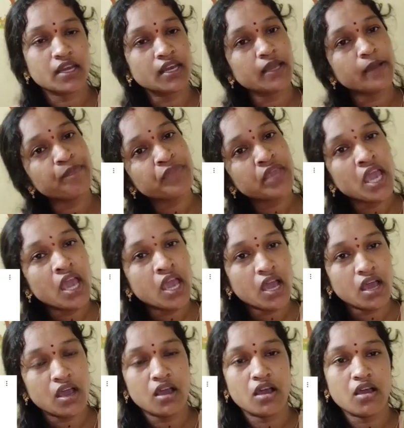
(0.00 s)
ఏంటంటే
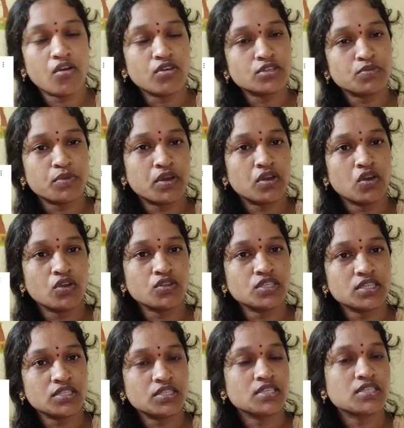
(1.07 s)
హాస్పిటల్లో
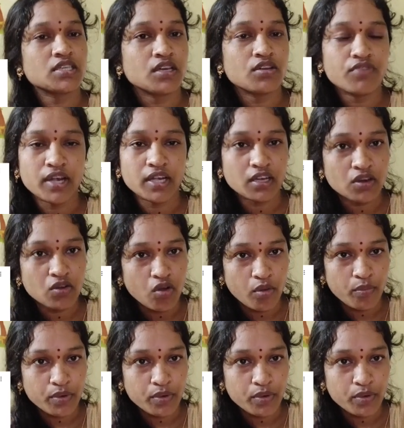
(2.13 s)
చేర్చేశారు వెంటనే